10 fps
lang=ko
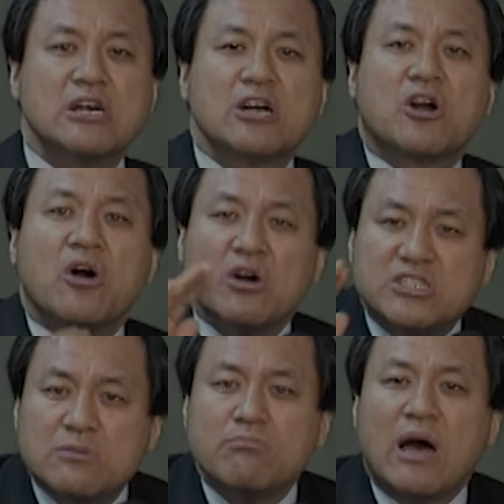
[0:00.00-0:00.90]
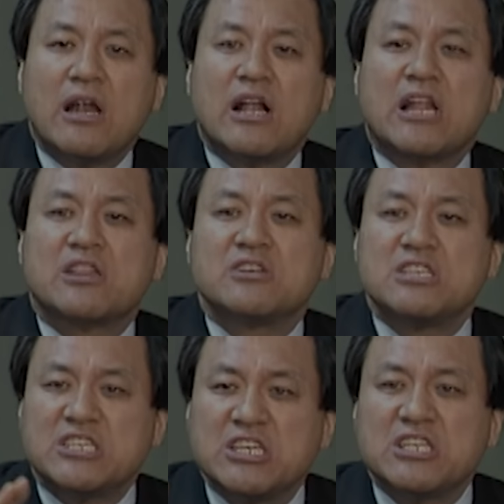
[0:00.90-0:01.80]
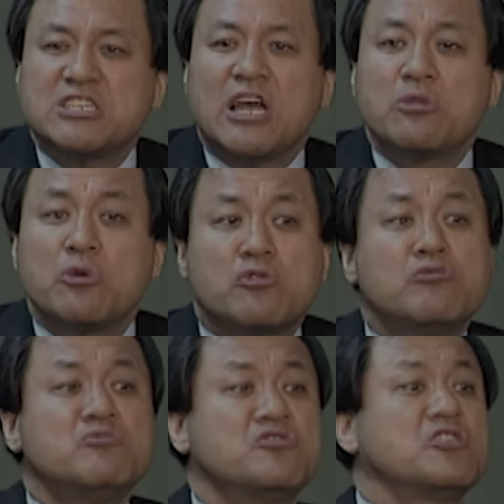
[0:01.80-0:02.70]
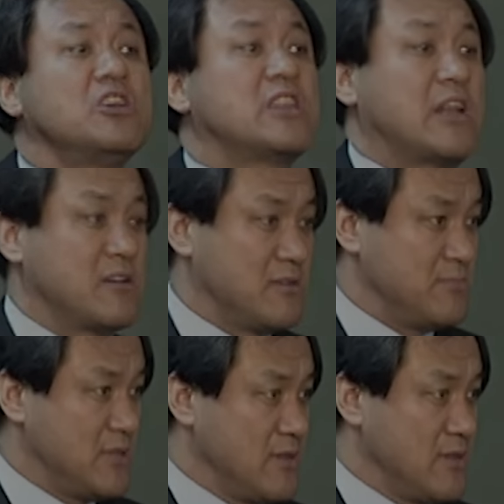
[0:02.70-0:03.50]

거짓말 같은 칭찬도 굶주려 있다는 겁니다.